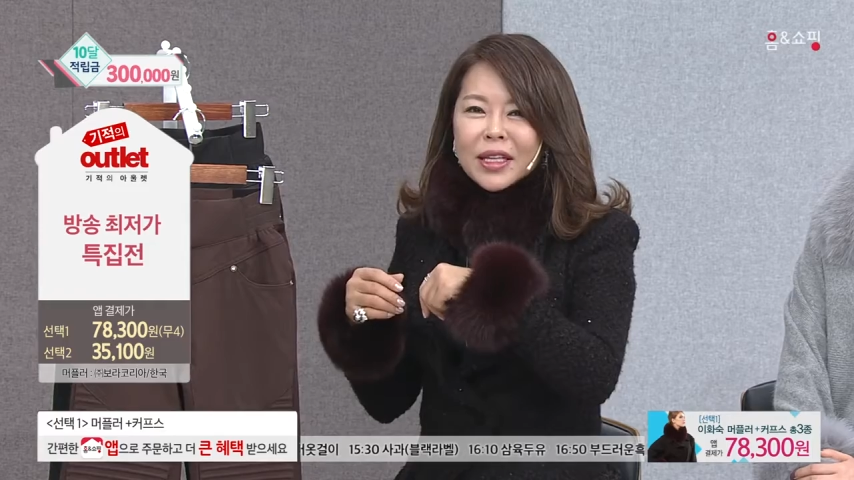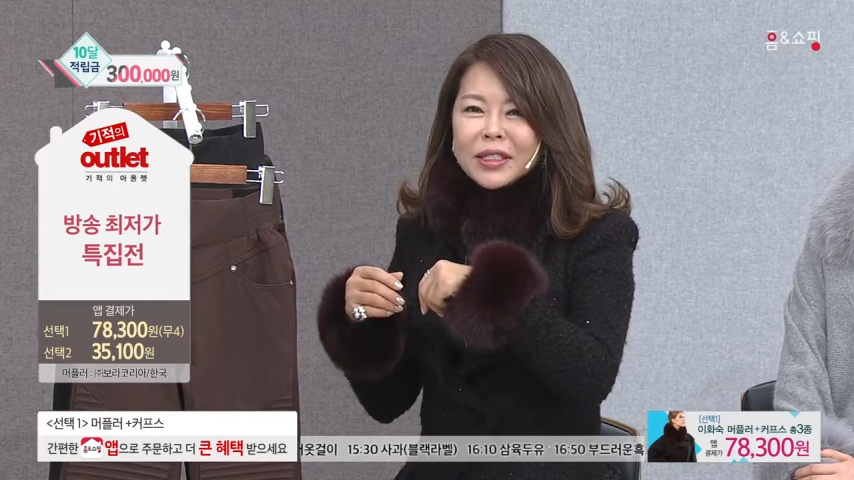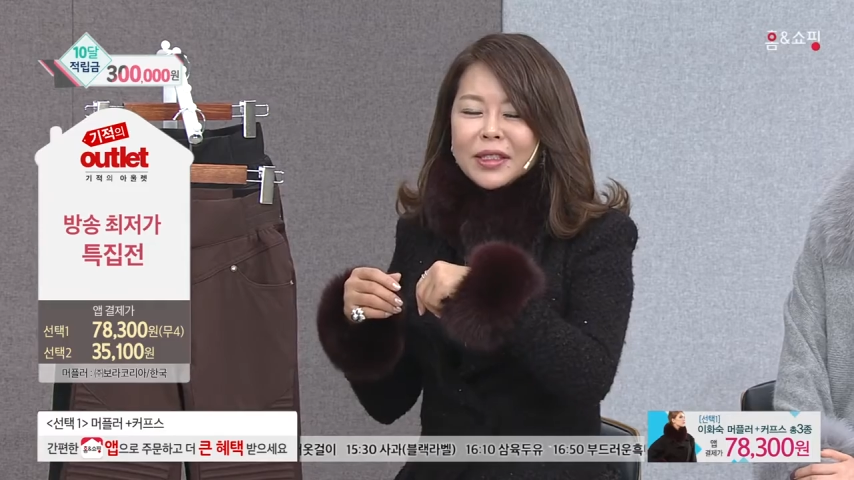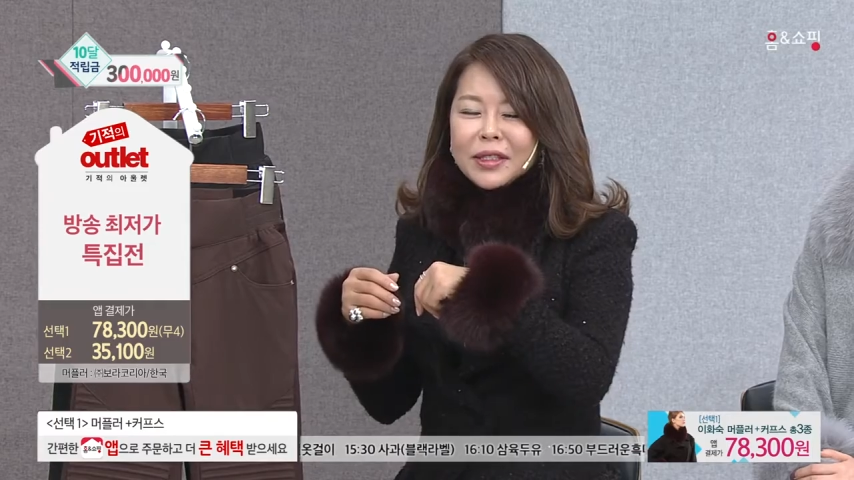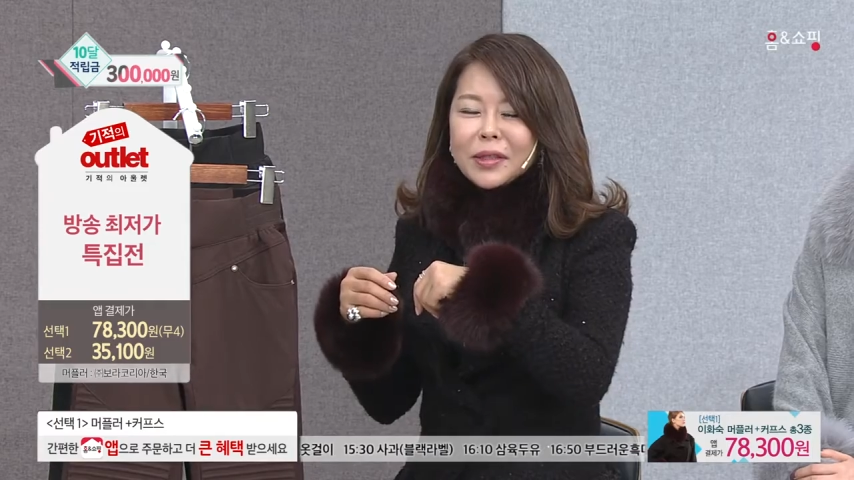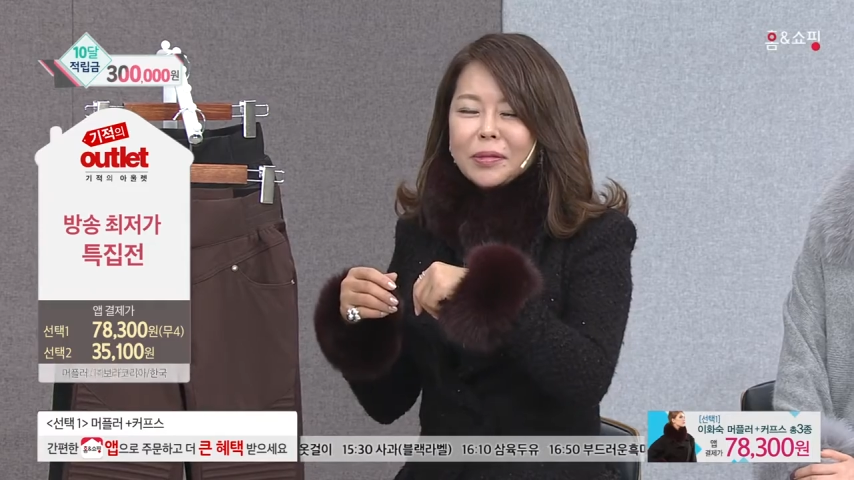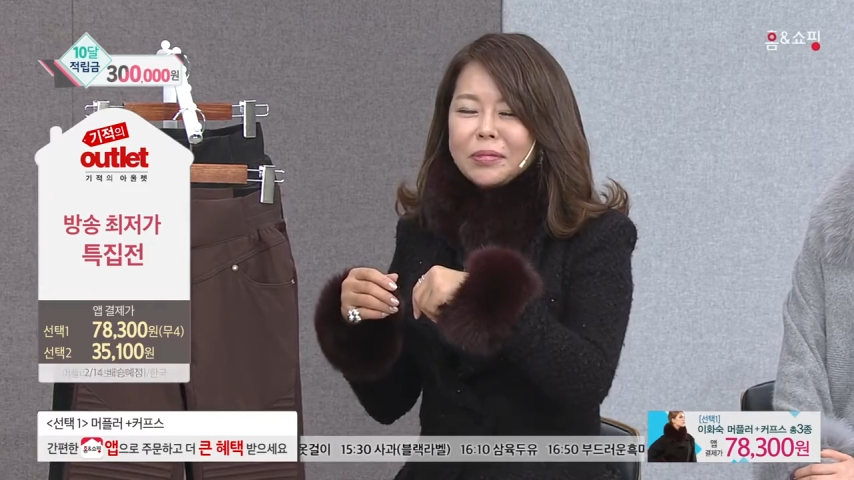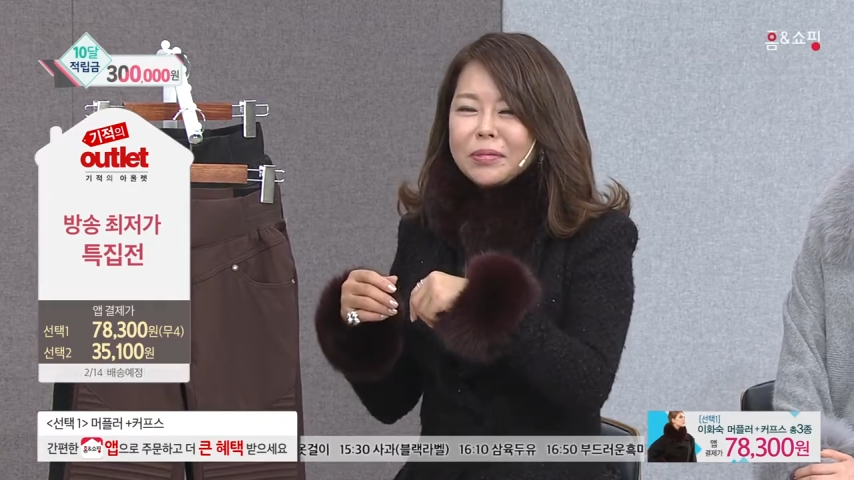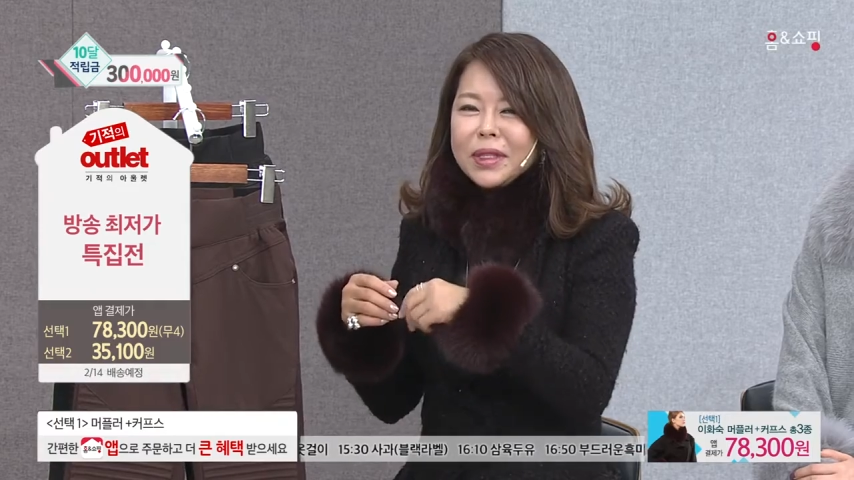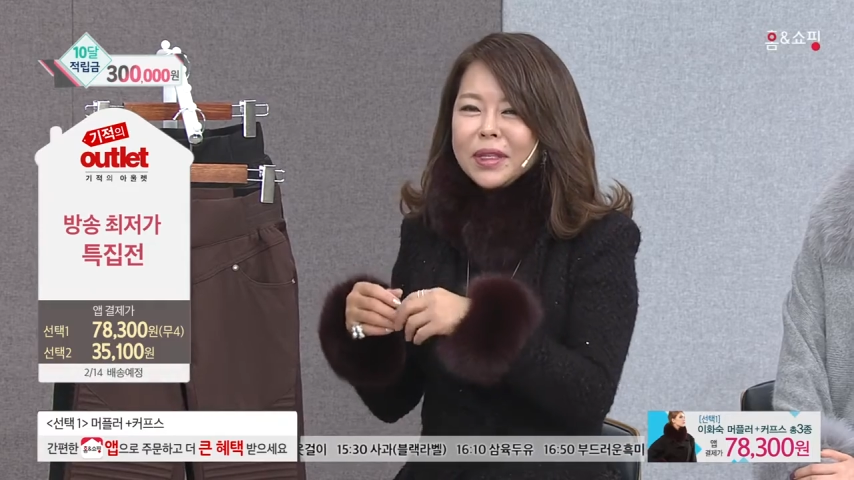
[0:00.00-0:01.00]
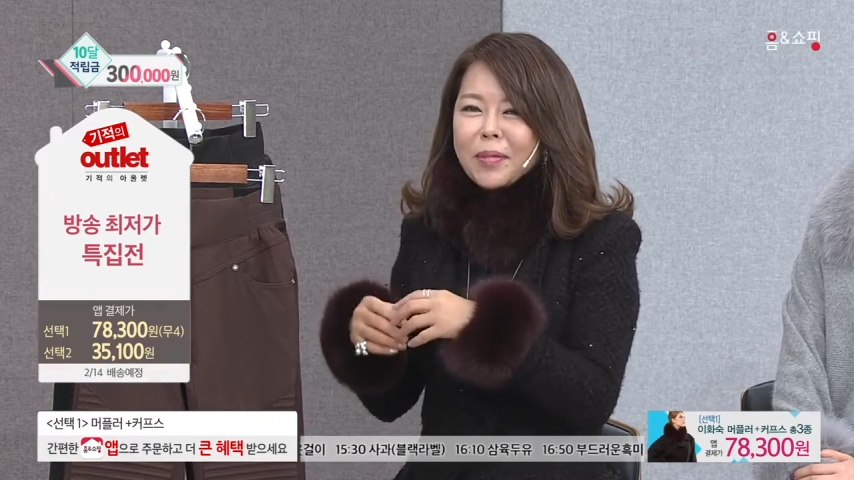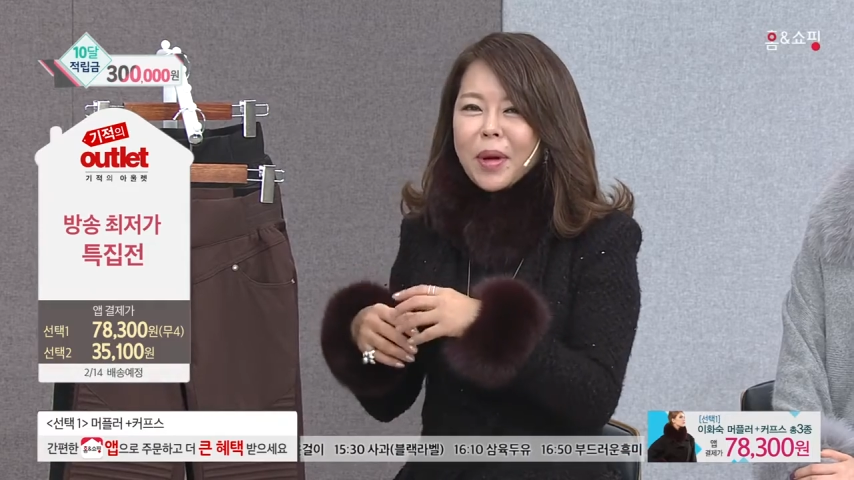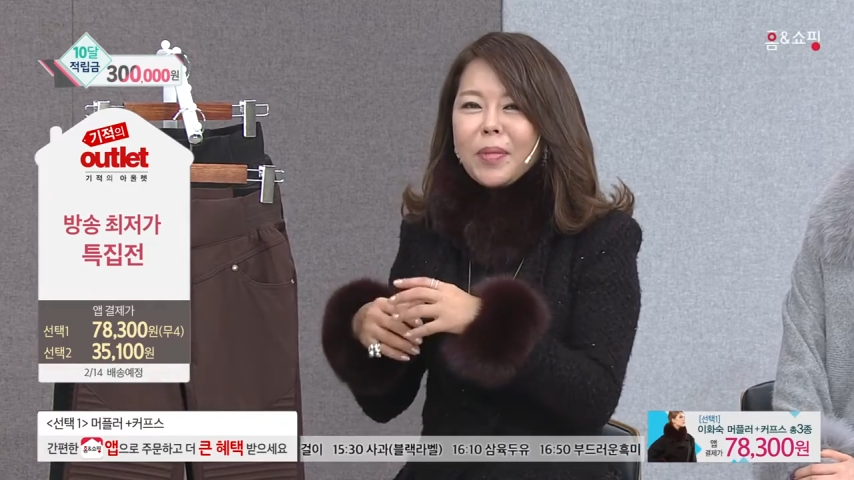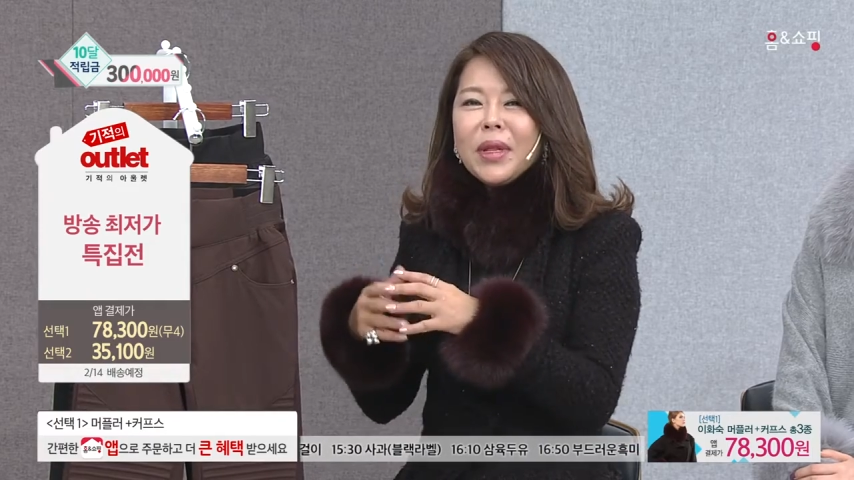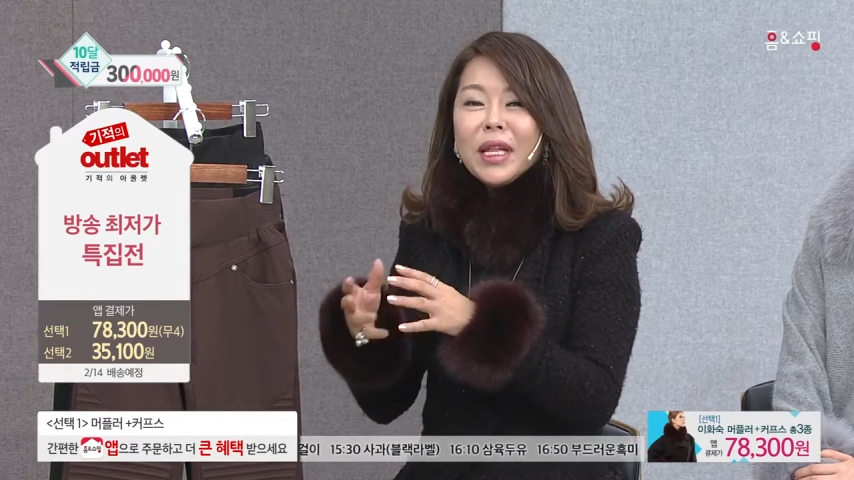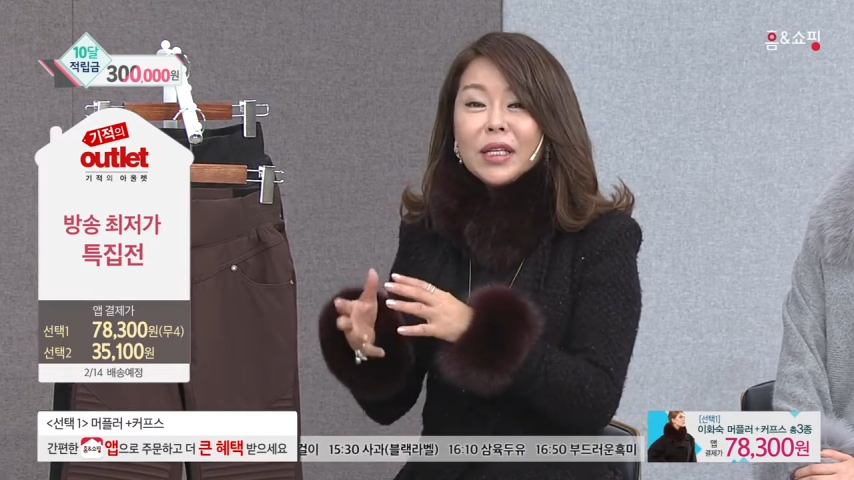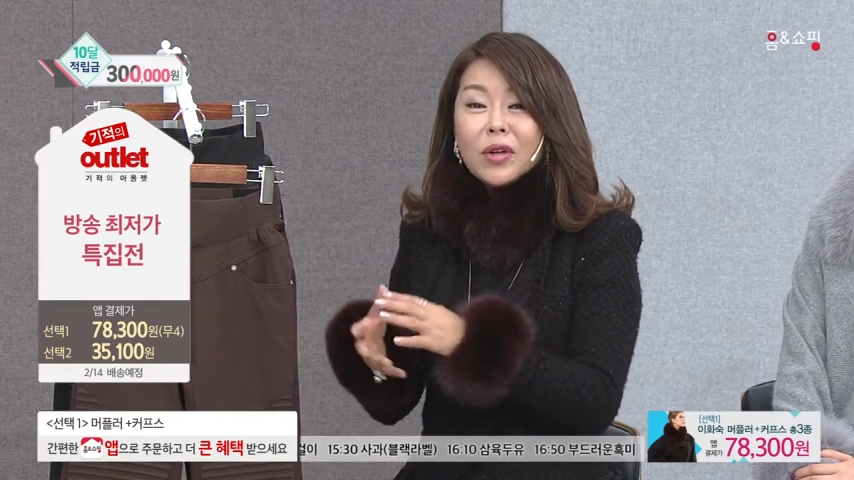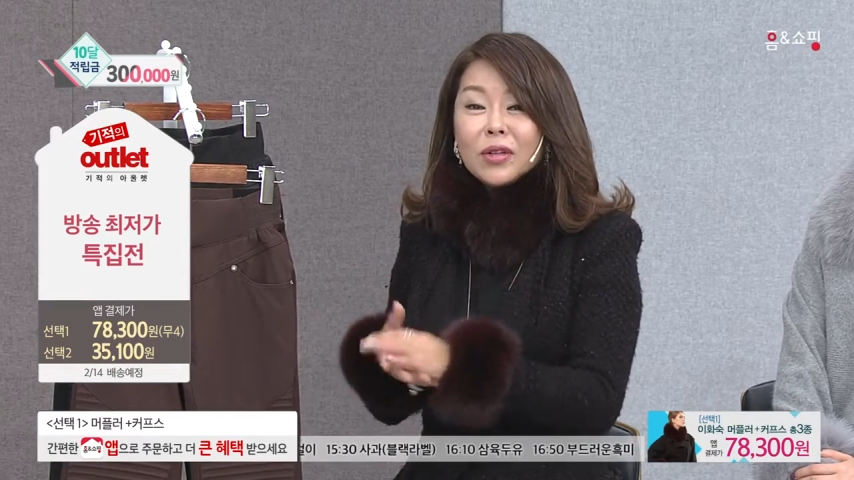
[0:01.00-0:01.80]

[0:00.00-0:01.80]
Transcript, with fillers: 지금 이렇게 판매되는